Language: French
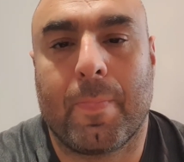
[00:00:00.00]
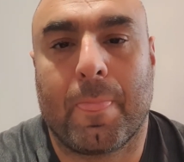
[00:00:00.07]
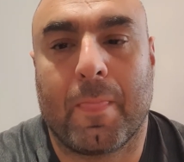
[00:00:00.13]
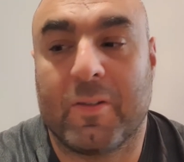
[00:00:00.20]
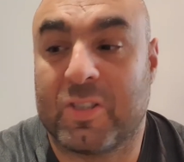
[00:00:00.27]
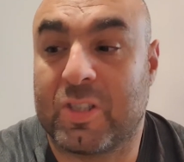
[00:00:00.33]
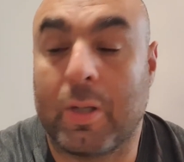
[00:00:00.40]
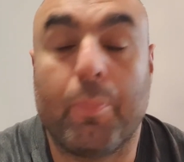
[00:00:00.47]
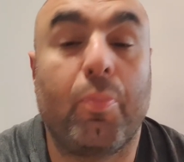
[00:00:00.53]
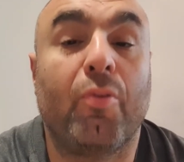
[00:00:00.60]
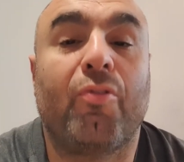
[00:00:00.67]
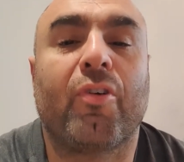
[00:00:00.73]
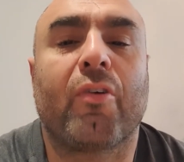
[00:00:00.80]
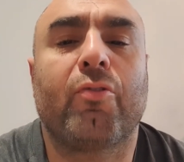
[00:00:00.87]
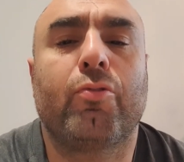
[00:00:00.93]
C'était un peu
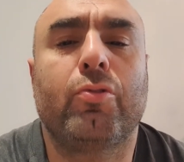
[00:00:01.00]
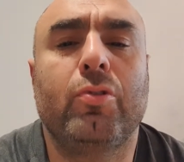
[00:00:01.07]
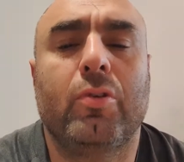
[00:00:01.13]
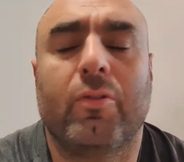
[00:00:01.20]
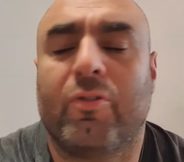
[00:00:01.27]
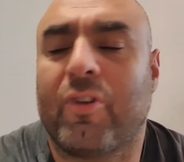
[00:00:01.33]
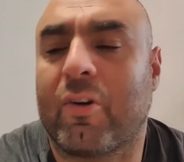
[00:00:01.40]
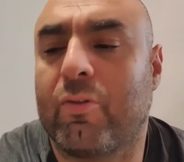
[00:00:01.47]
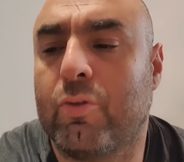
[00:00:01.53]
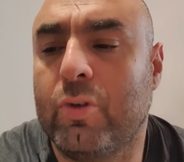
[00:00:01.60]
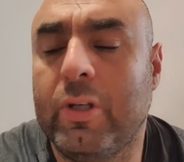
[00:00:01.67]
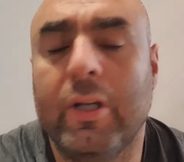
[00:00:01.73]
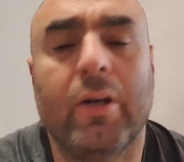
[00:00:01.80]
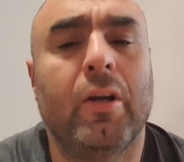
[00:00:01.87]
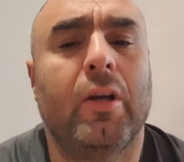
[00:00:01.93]
farfouille,
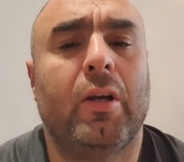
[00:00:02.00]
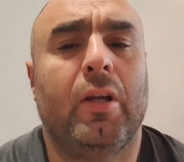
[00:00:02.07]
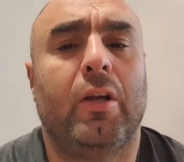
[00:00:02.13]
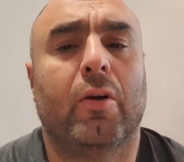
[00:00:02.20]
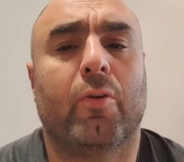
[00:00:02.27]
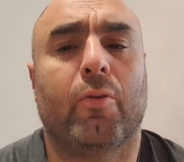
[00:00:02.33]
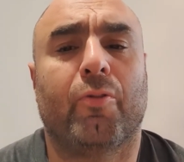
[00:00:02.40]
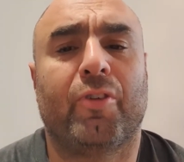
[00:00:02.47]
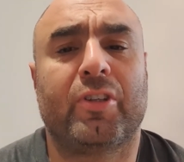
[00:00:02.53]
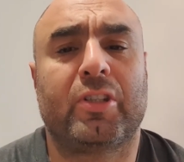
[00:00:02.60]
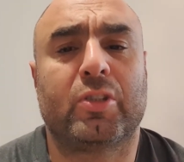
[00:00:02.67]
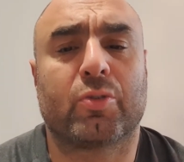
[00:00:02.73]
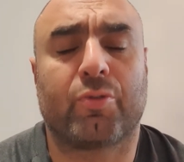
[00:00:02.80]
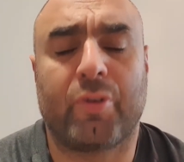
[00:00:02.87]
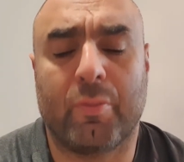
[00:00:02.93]
farfouille. Et en fait,
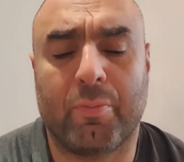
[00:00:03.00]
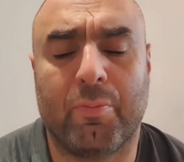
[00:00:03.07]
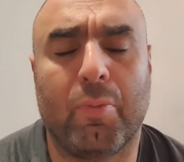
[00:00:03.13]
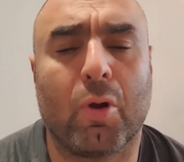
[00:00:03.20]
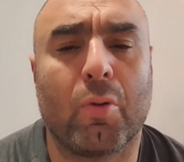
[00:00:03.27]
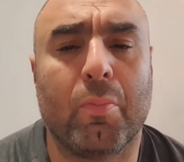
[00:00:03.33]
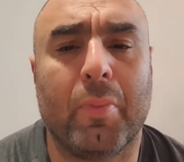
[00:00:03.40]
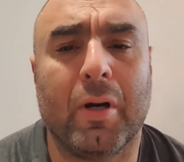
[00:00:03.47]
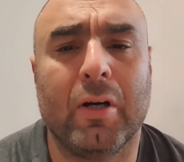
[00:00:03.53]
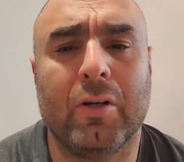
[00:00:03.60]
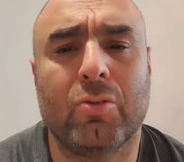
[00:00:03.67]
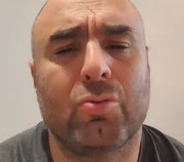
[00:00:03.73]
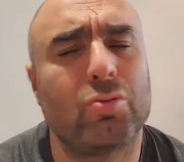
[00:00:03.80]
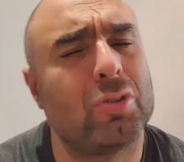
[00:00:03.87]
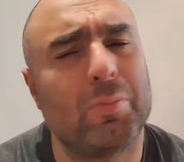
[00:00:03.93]
ils ont fait bloc bas,
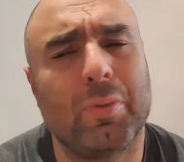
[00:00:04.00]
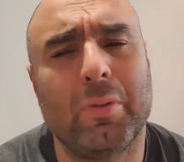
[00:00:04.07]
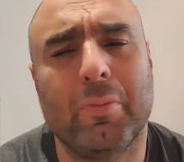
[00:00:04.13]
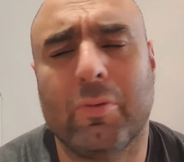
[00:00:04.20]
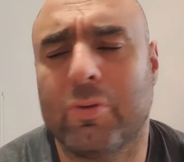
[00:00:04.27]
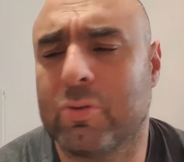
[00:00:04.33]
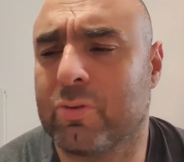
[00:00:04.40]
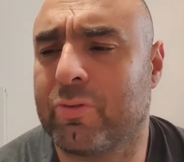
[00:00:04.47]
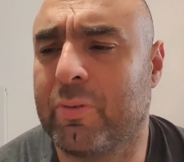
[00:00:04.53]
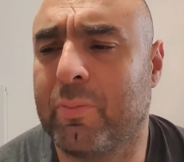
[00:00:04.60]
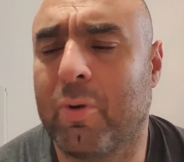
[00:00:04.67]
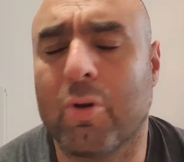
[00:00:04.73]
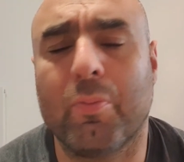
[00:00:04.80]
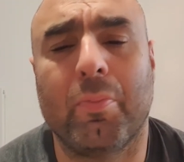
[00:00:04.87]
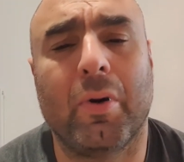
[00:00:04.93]
tout simplement. Ils ont fait
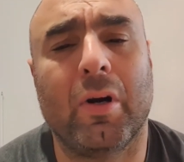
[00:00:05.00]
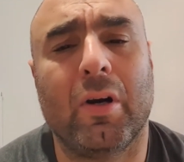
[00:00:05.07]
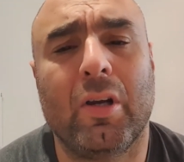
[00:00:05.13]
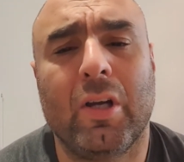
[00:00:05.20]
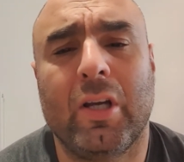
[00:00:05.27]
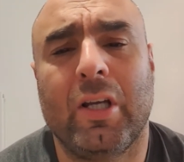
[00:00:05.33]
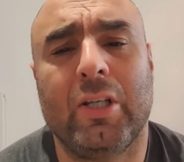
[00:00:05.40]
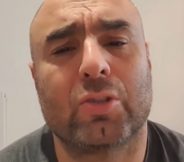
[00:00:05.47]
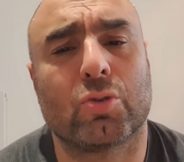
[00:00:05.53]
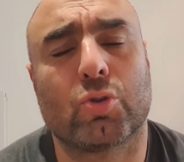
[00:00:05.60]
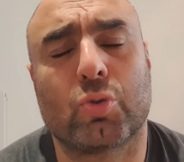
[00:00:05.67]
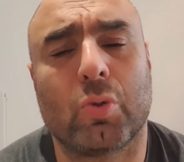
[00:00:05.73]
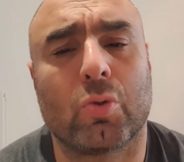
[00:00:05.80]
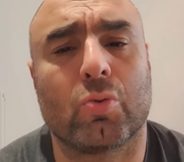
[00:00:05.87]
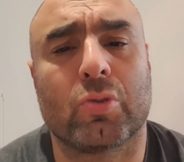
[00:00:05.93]
bloc bas. Et ils ont
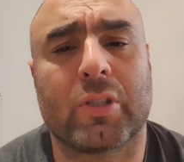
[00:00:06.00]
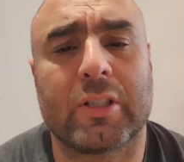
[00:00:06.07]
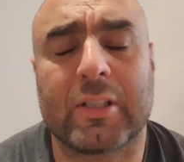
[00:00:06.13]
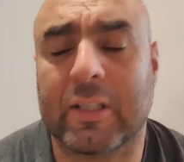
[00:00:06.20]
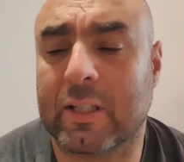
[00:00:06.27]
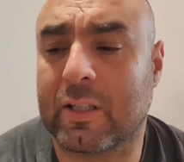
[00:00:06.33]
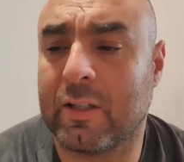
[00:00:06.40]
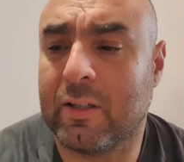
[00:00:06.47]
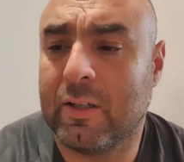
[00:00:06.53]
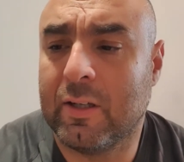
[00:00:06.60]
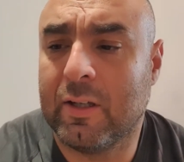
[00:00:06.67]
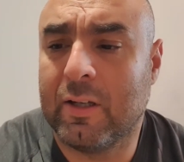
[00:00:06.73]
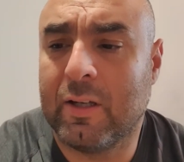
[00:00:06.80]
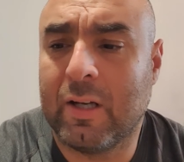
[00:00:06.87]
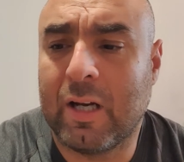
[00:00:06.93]
joué en contre-attaque.
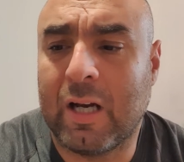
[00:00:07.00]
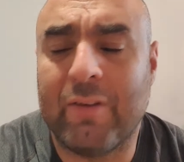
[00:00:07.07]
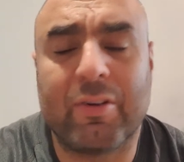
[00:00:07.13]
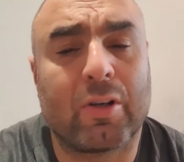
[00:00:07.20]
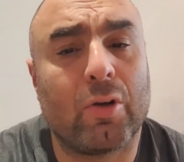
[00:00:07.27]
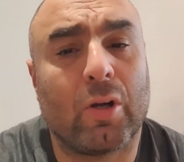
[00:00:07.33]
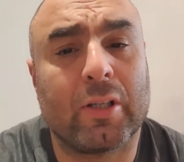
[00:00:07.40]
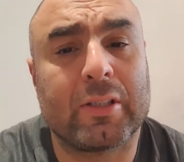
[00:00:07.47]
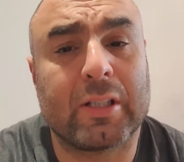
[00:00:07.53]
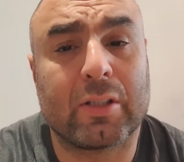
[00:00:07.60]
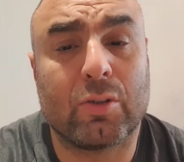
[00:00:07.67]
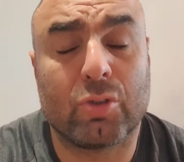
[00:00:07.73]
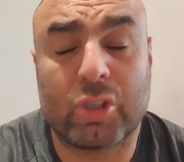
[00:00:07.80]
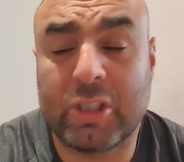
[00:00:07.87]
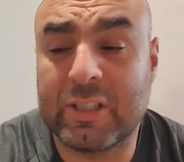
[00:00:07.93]
Avec leur
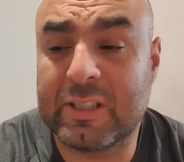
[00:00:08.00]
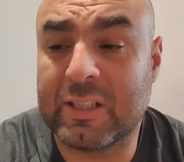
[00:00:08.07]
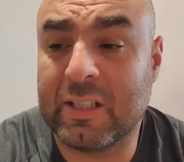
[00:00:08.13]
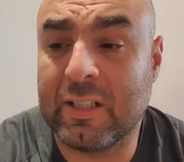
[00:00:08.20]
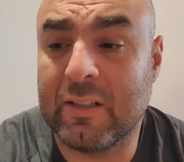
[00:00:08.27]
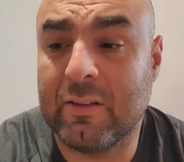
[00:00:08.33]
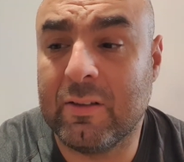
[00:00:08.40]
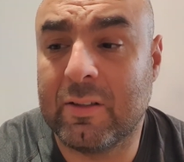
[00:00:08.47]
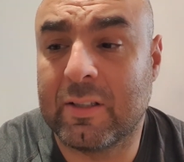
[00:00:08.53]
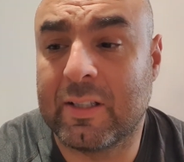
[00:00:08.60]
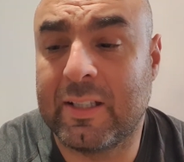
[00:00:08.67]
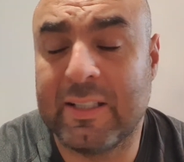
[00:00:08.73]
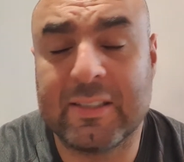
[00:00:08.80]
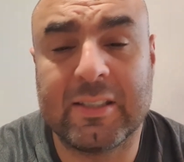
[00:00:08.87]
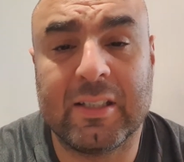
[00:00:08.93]
attaquant Chiesa, là,
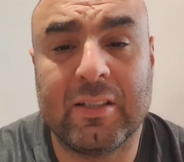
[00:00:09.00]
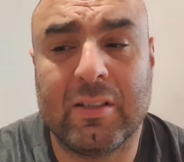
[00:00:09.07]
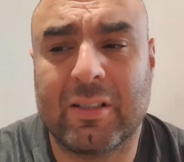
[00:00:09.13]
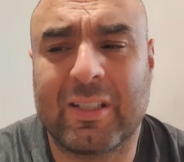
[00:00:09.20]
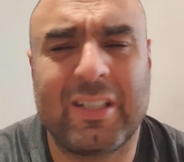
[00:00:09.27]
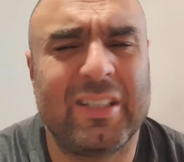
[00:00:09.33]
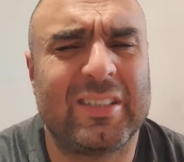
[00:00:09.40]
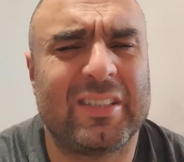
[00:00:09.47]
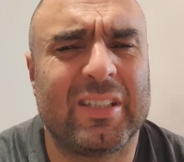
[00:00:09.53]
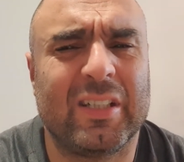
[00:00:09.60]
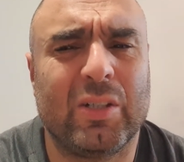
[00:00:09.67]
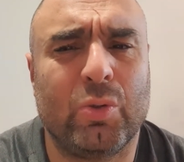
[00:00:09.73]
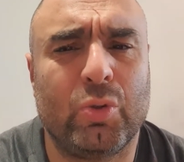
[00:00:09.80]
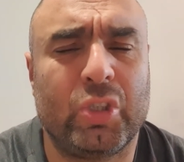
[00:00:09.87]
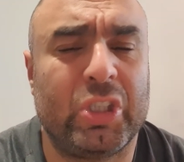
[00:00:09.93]
Chiesa, Chiesa
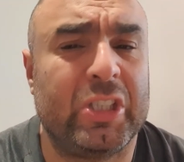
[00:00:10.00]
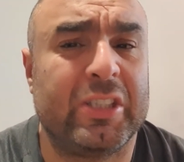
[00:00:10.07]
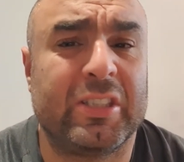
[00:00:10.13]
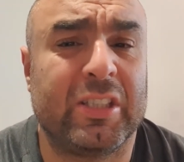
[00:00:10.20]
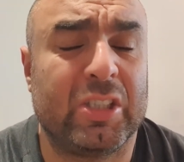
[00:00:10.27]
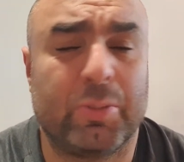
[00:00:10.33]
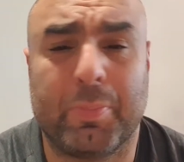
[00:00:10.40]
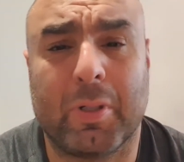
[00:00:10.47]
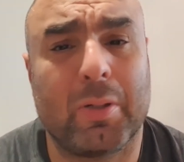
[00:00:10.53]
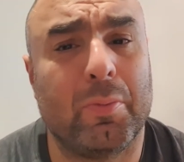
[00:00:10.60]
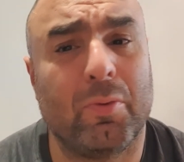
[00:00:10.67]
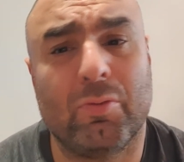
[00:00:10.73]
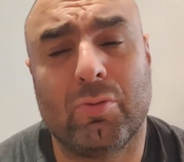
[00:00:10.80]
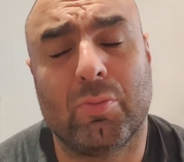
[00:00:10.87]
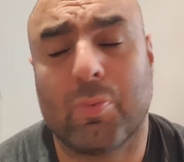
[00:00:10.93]
ou Chiesa, je sais pas comment
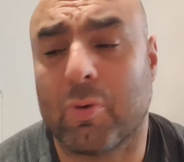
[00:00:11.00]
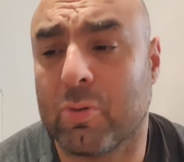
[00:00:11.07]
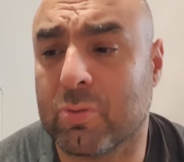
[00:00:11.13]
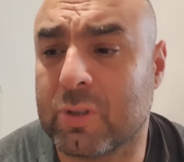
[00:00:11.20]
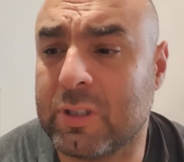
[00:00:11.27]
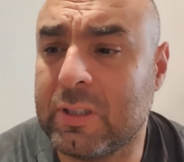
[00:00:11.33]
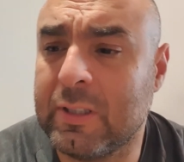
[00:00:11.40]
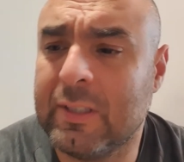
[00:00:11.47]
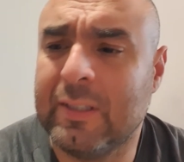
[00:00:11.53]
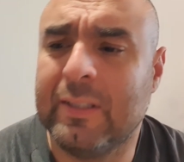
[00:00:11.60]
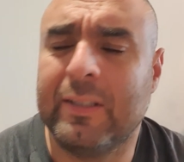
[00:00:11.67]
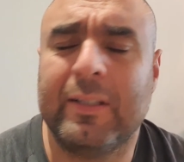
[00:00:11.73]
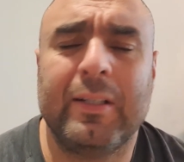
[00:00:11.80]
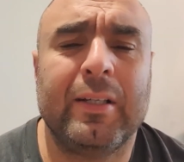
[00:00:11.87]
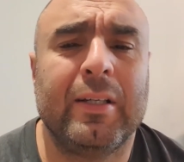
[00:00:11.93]
vous le prononcez.
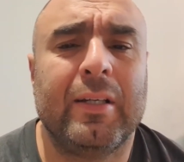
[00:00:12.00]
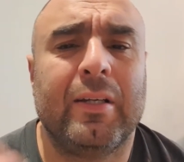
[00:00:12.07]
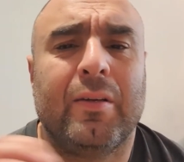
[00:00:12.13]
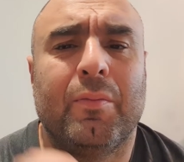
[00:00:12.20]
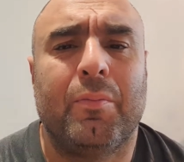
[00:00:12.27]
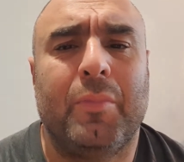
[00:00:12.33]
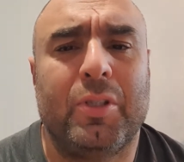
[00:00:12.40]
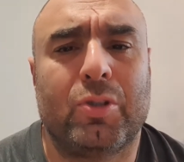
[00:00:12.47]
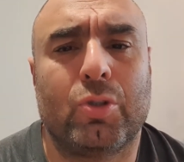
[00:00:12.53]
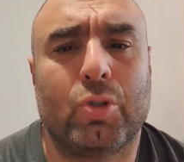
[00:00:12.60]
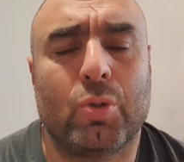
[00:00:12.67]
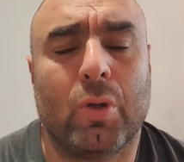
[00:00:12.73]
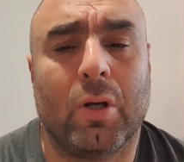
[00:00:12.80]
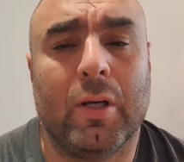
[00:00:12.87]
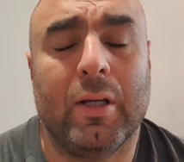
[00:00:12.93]
Mais ce
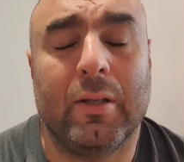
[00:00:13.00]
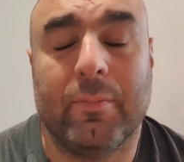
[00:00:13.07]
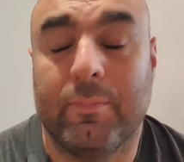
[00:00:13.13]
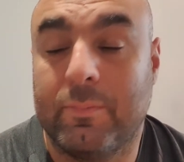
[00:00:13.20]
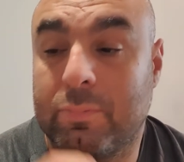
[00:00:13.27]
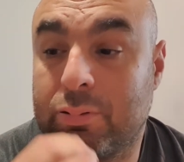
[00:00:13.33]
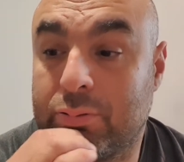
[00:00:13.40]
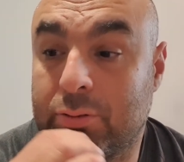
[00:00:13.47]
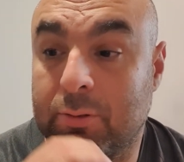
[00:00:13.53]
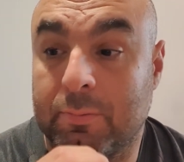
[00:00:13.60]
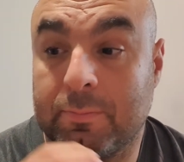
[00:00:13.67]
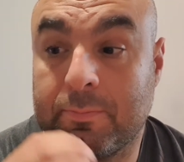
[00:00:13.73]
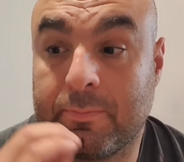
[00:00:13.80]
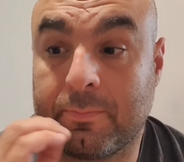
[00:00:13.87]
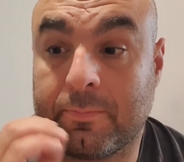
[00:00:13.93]
joueur-là,
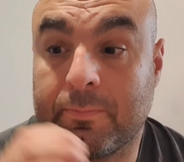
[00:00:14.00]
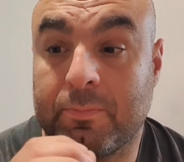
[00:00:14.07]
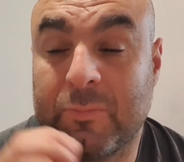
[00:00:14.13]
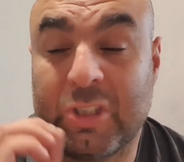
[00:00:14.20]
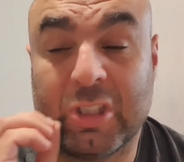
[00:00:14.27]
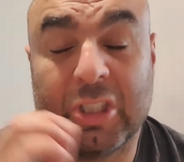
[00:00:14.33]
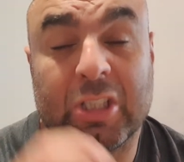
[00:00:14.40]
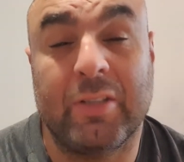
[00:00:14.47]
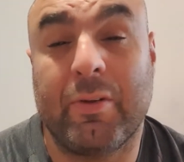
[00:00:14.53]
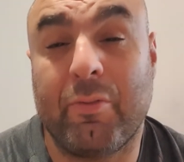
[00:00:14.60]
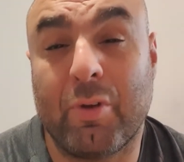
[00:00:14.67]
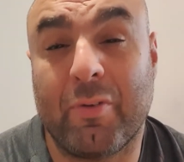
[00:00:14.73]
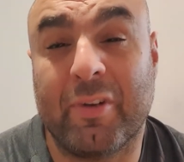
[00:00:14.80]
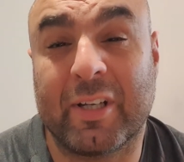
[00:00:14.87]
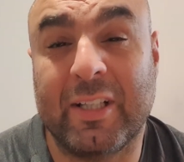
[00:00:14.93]
déjà je l'avais
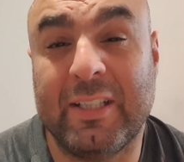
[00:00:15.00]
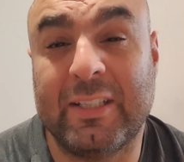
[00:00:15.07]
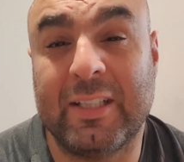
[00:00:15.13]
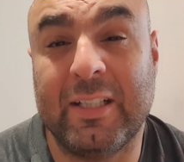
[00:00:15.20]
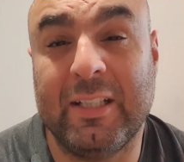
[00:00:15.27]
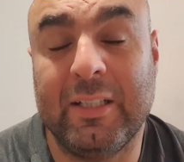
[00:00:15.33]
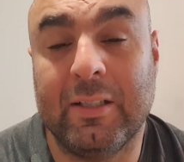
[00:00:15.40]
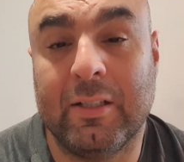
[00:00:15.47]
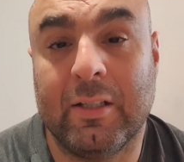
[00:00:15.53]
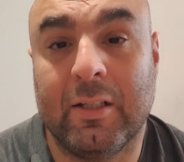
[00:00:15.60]
vu avec l'Italie.